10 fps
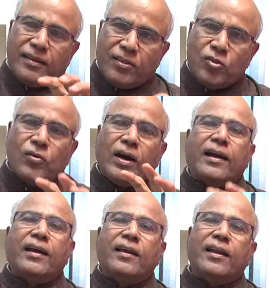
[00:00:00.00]
ఎందుకు
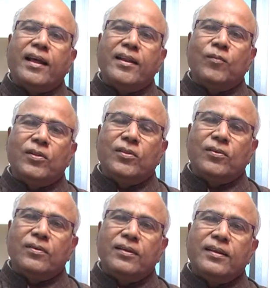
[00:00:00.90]
అక్కరికి రాని మందు
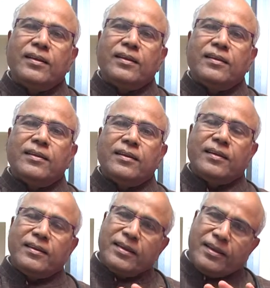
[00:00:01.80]

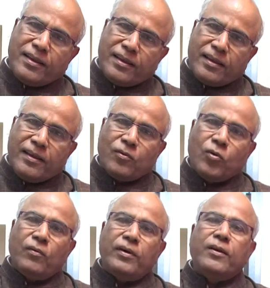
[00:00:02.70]
ఈ
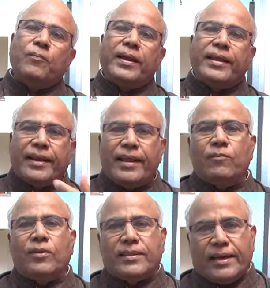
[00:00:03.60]
కోవిడ్కి పనికిరాని
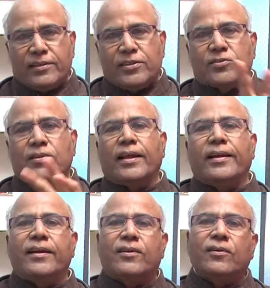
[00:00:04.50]
మందు తయారు
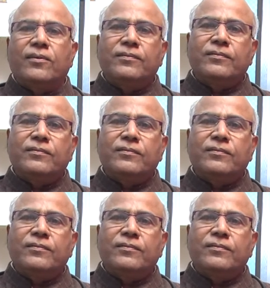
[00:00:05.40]
చేస్తున్నారు హెట్రో